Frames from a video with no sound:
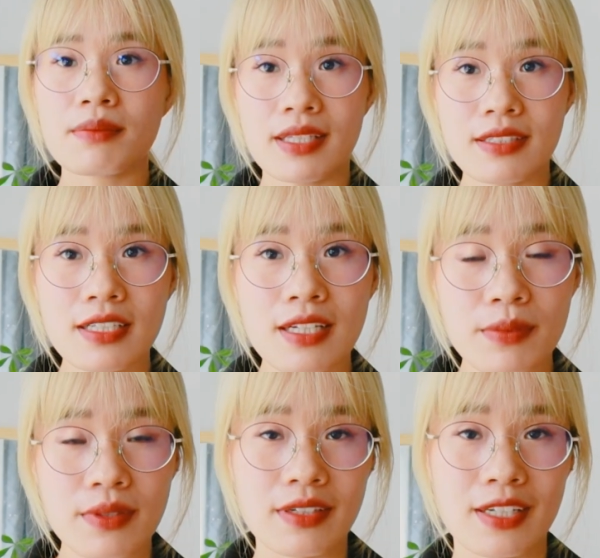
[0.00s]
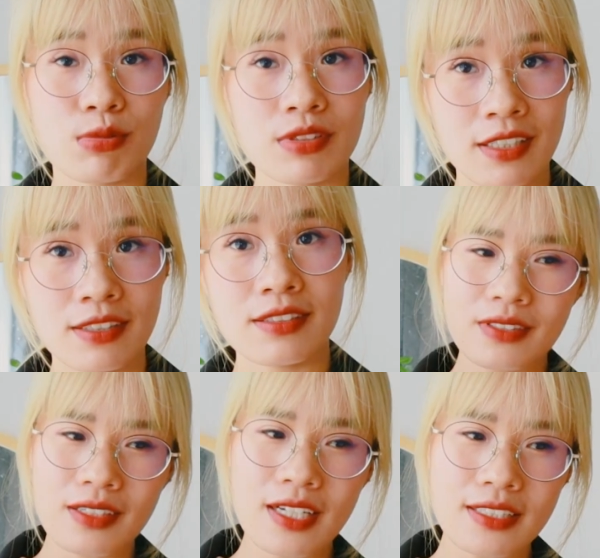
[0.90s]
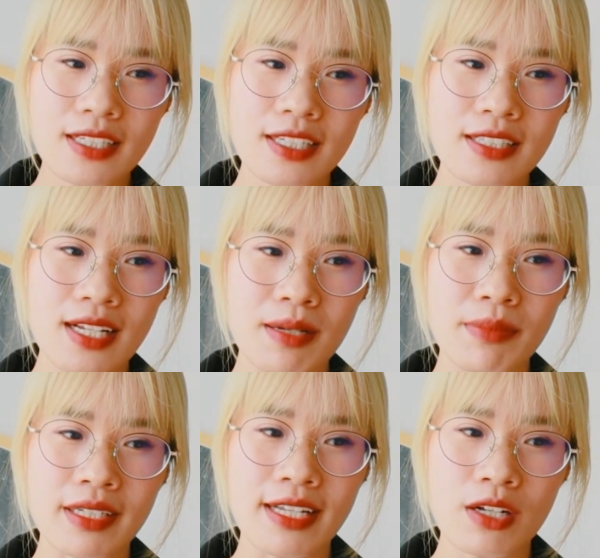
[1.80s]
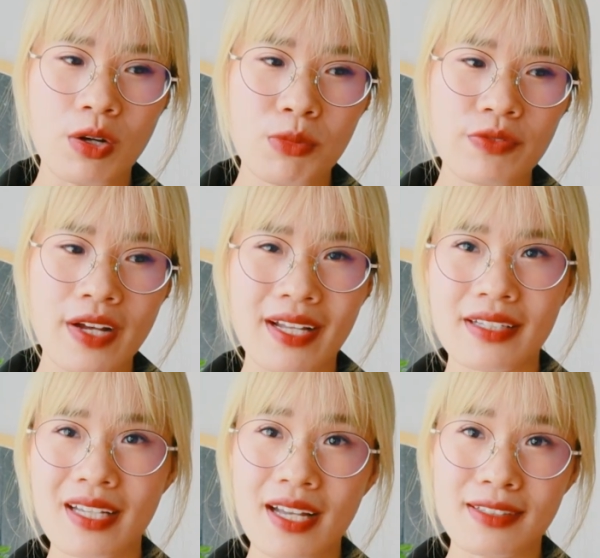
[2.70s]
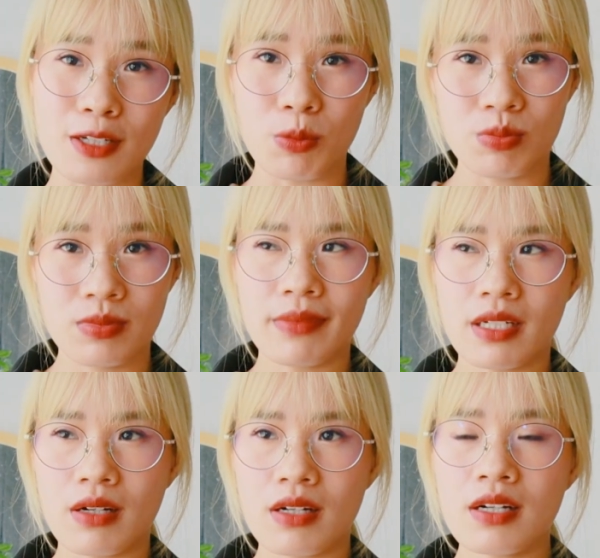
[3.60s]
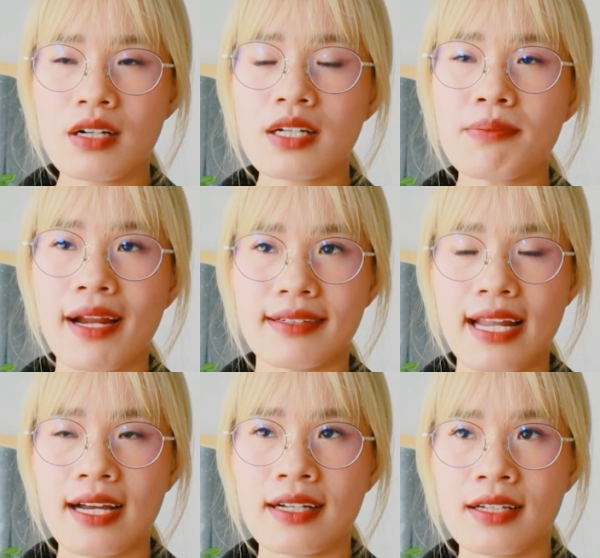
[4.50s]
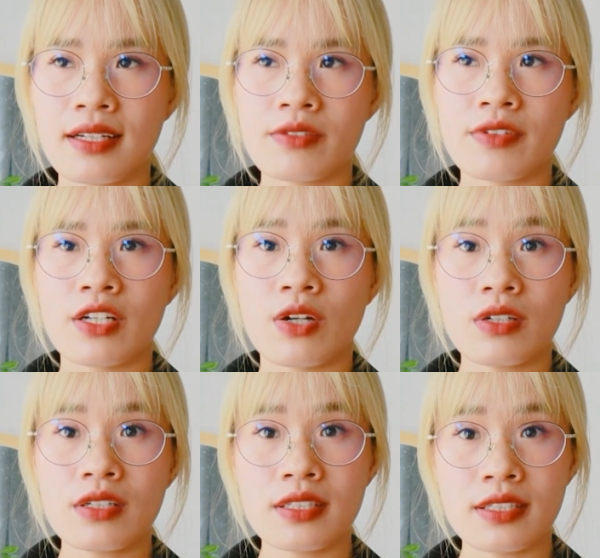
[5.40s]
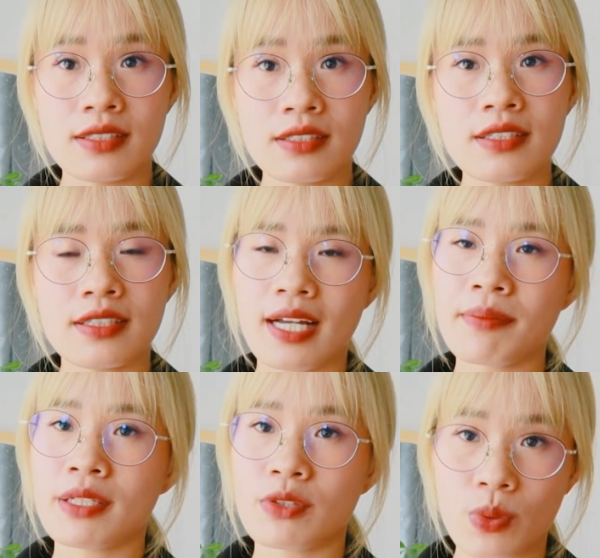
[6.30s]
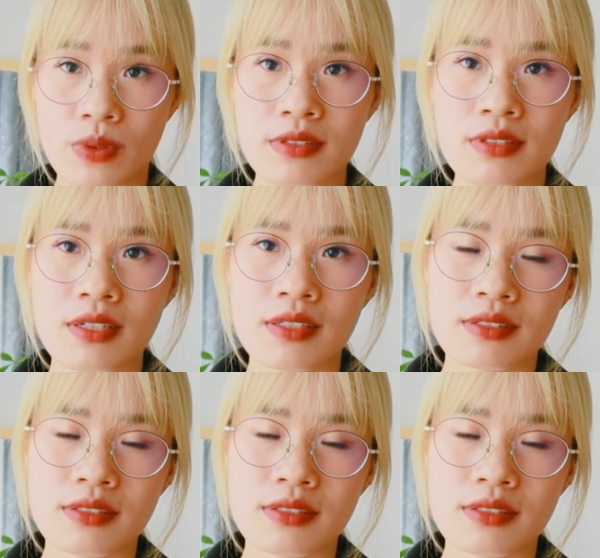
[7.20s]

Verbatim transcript: và tại sao là một người nóng tính trước đây san nghĩ rằng là mình đã có một vài những hành động mà nó hơi bản năng và nó khiến người khác bị tổn thương